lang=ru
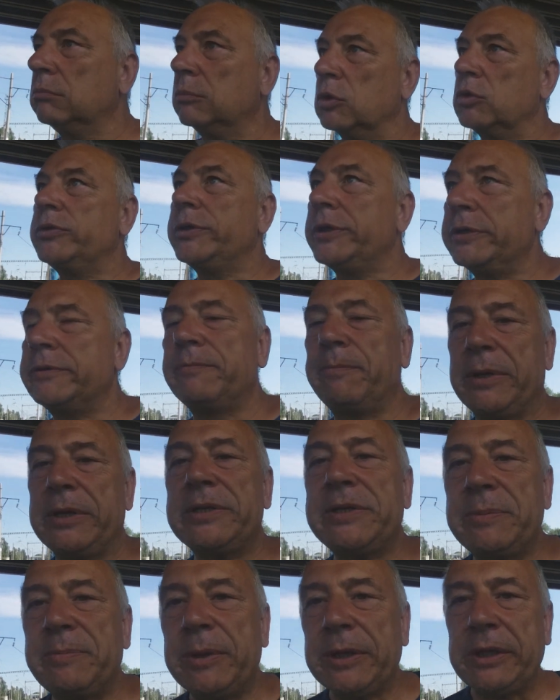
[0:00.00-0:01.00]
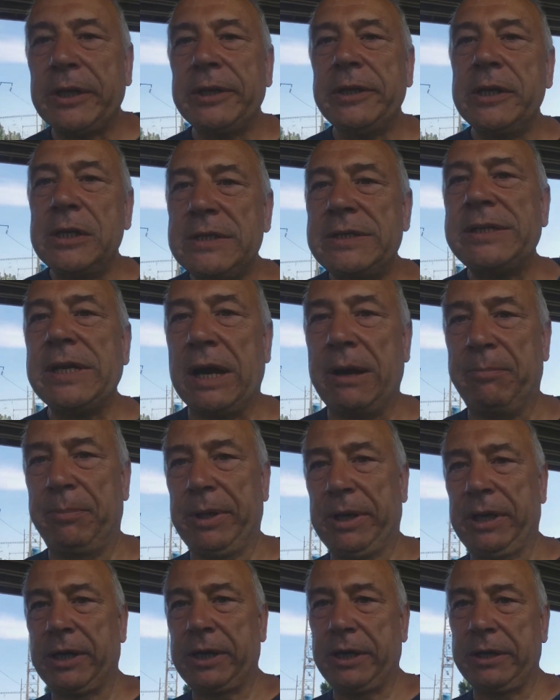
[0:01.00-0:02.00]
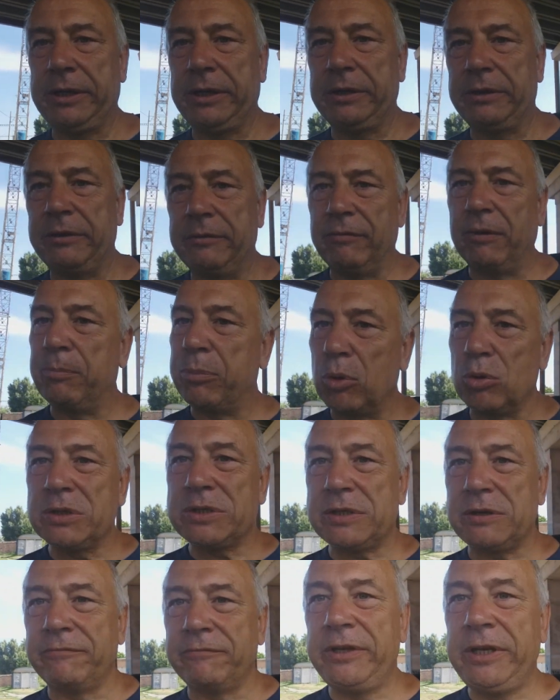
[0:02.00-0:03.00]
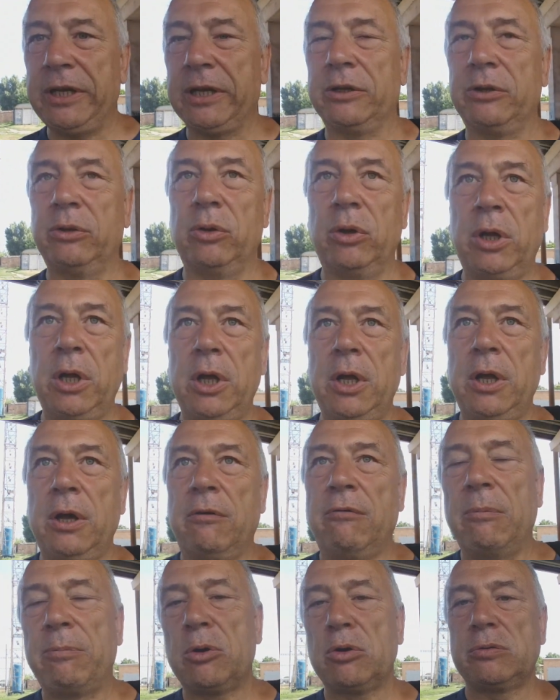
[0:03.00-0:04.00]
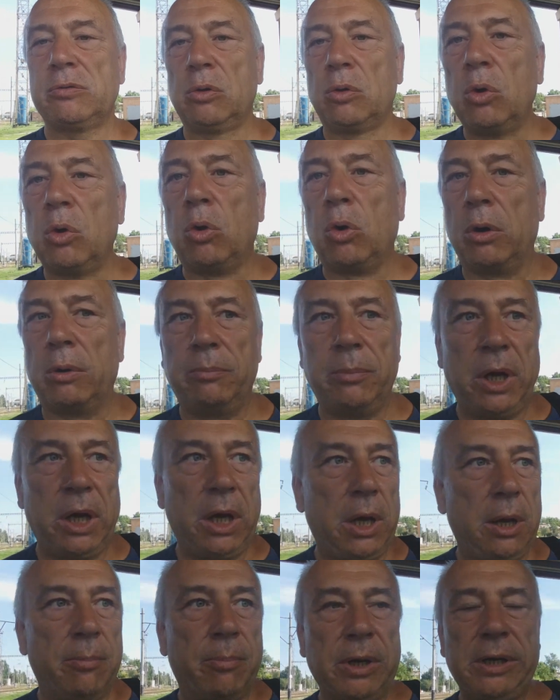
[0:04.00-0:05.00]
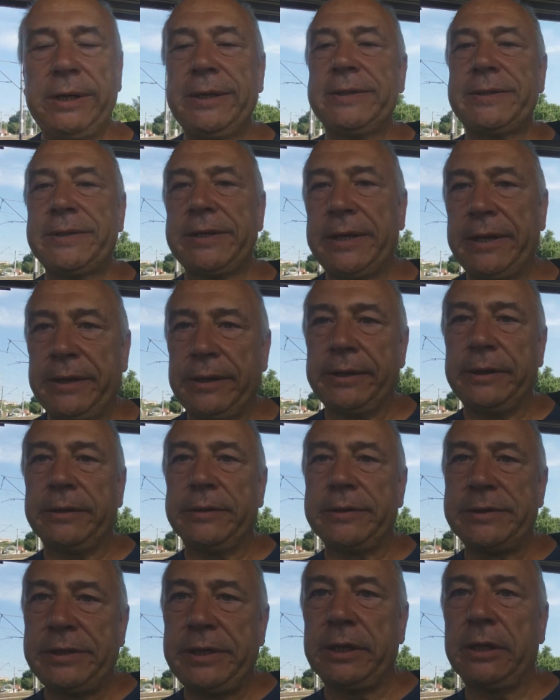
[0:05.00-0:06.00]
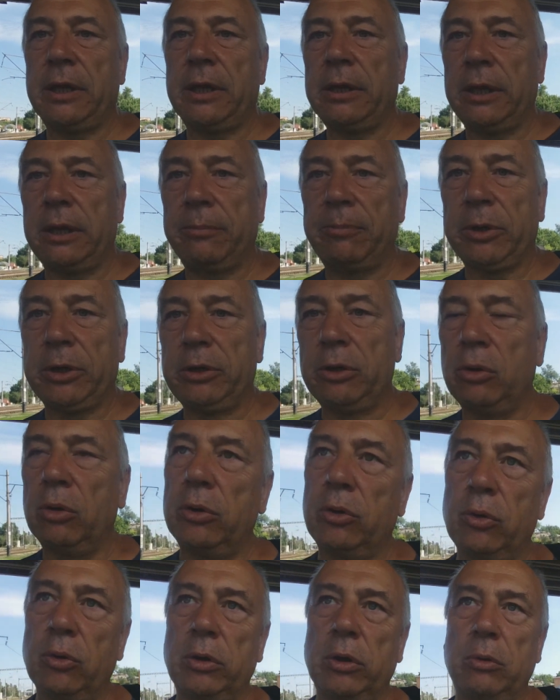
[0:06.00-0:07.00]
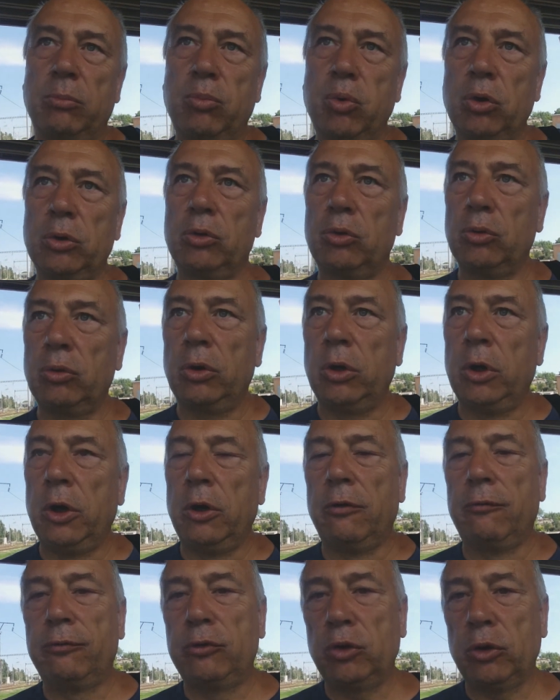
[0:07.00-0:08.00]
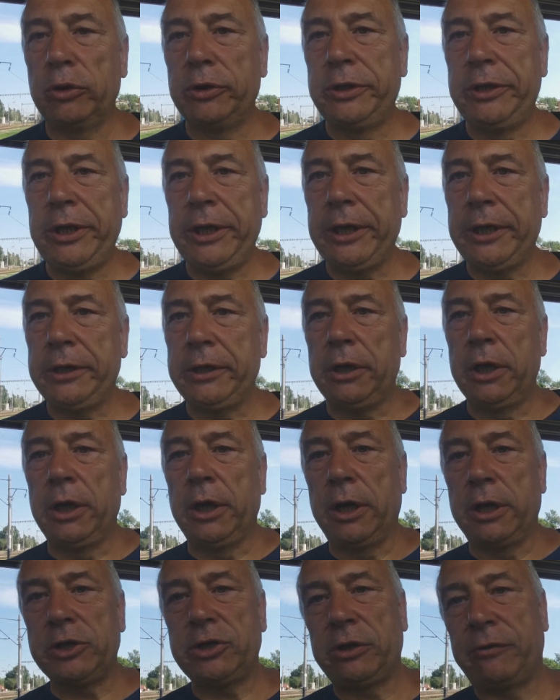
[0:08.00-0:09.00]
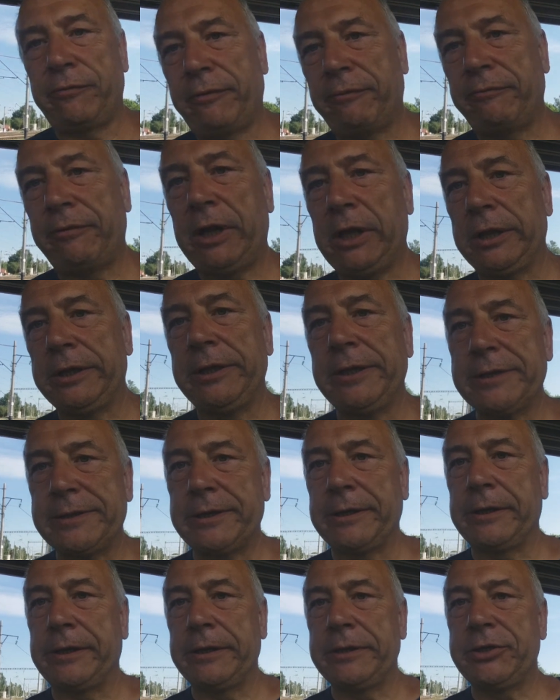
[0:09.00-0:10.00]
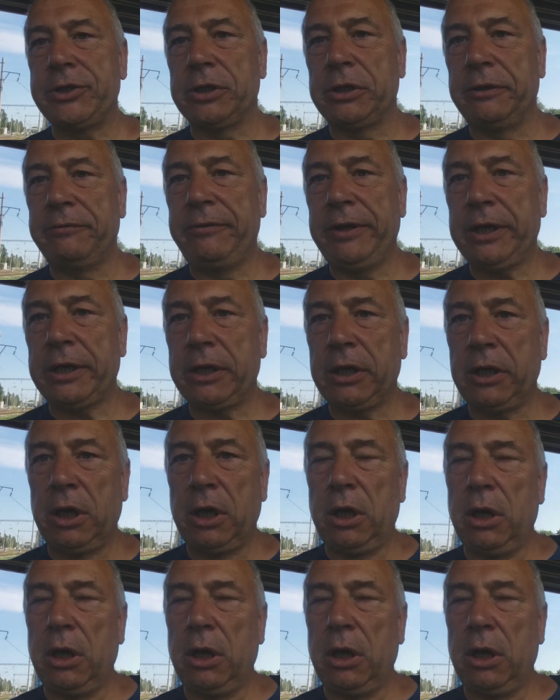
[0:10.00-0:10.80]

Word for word: ну, здесь, в принципе, это нельзя переходить. Вопросов нет. Вопрос в другом. Полиция сделала определенную работу в тот день, оштрафовала несколько человек,